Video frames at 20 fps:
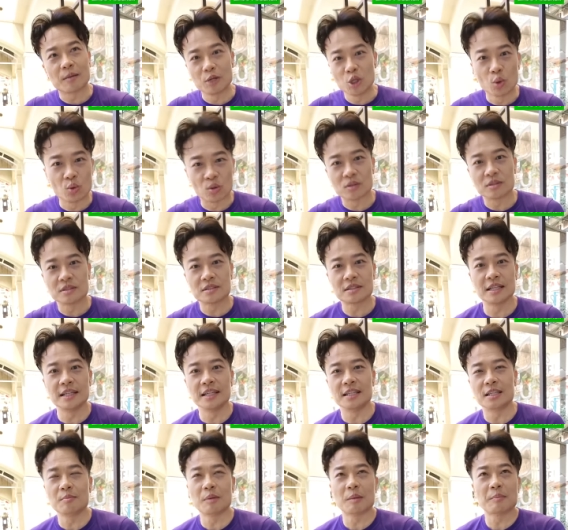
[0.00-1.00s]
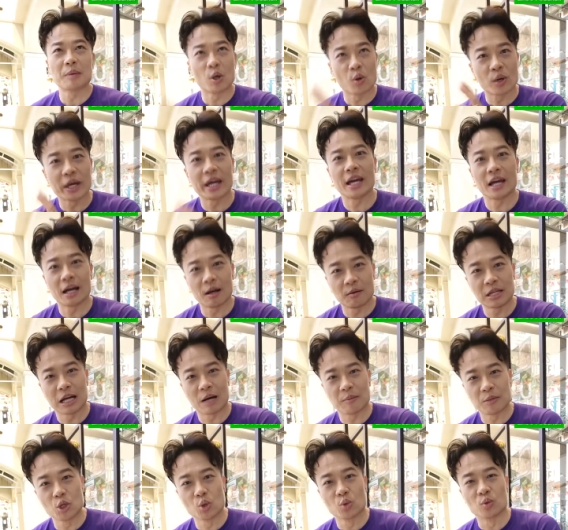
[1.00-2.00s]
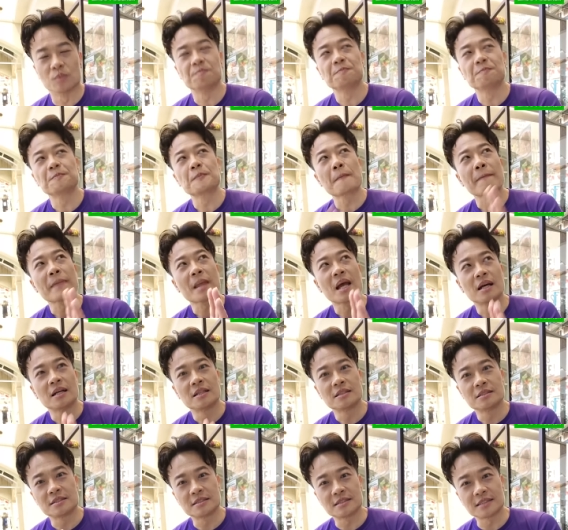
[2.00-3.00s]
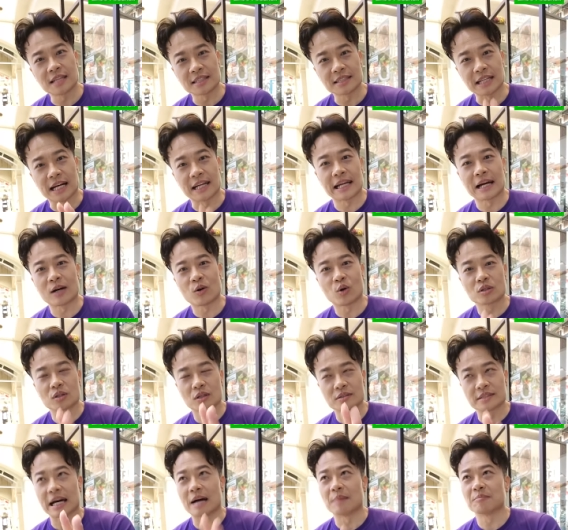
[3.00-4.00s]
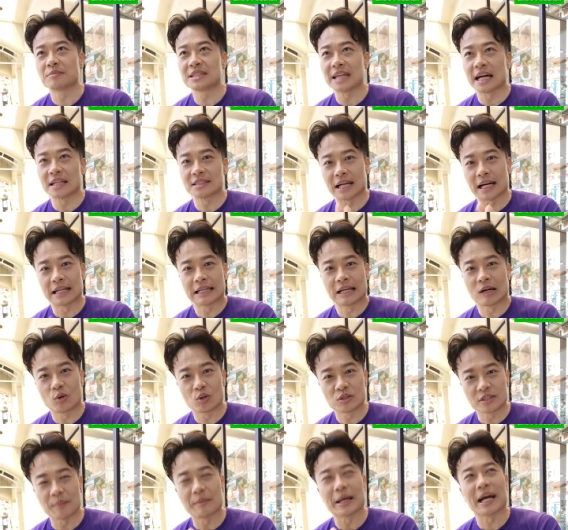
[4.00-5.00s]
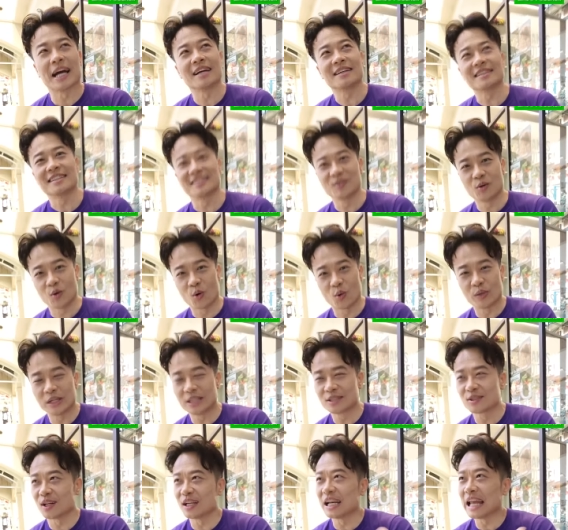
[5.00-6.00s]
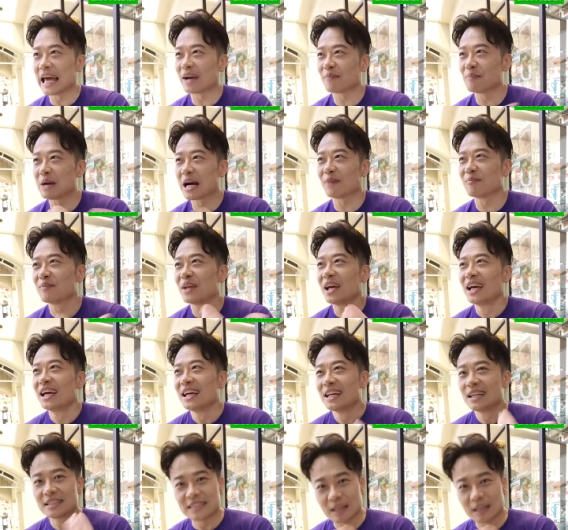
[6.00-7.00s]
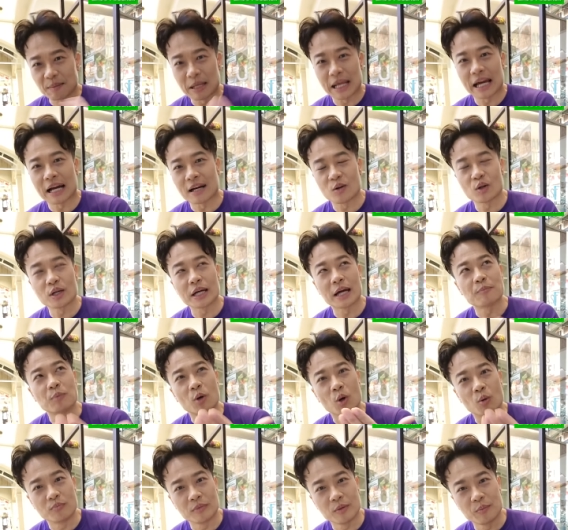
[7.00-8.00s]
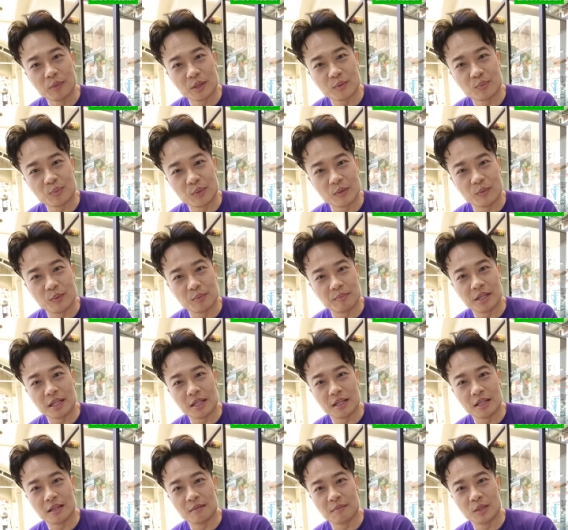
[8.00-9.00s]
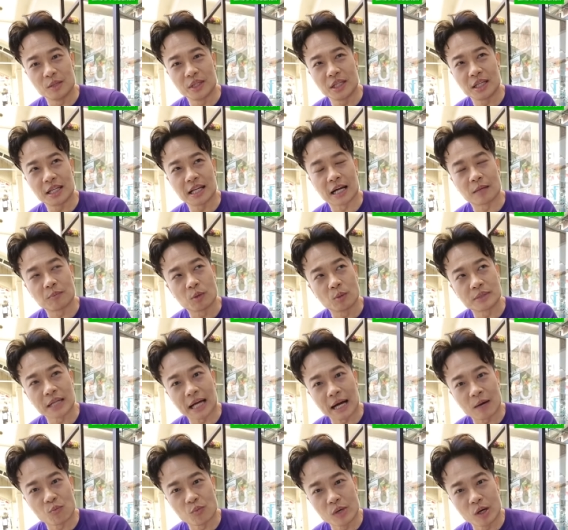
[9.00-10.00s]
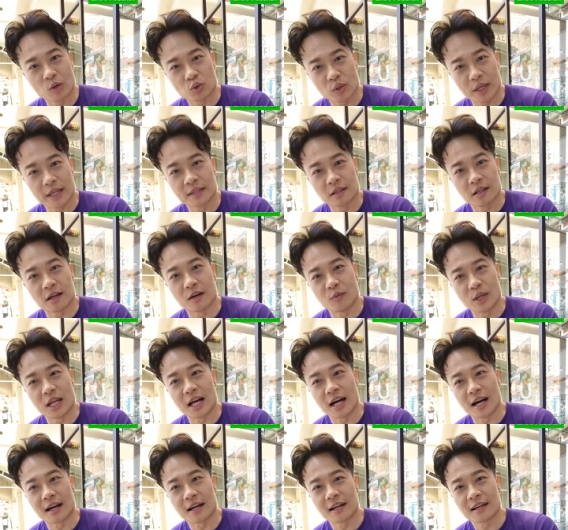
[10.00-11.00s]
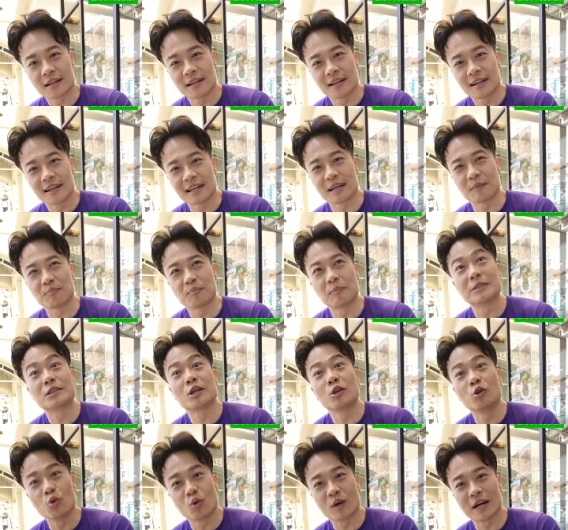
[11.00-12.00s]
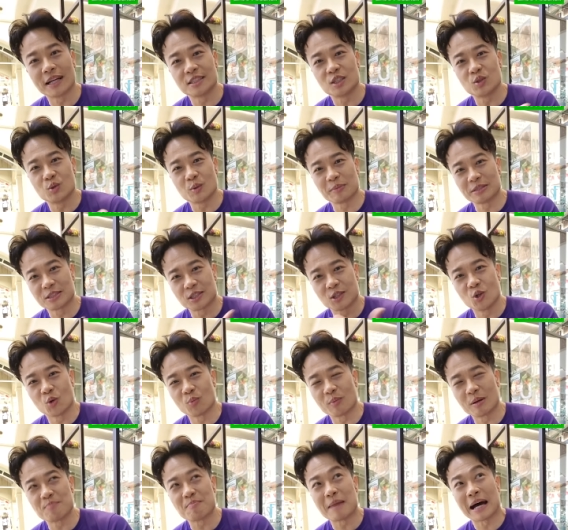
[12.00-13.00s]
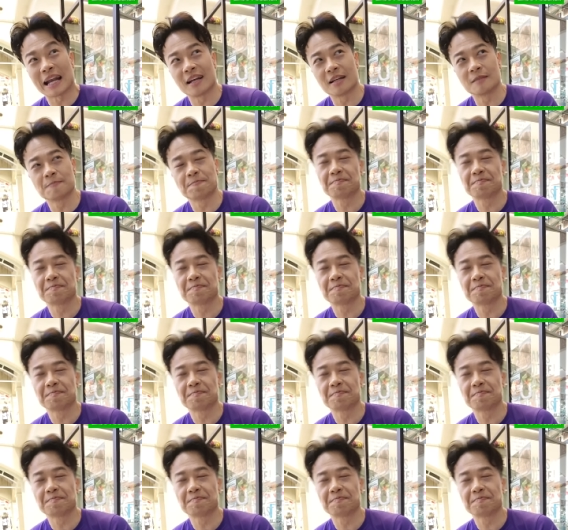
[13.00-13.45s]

ดีตเข้ามายุ่งอดีตที่มันไม่โอเคเอาอย่ามายุ่งสร้างจากอนาคตข้อสามสร้างจากอนาคตทำยังไงโอ้โหวันนี้สอนแรงมากทำมานานเขาไงผมมีวิธีการผมจะอัพเวลตัวเองตลอดเวลาครับมันสนุกในชีวิตมันสนุกมัน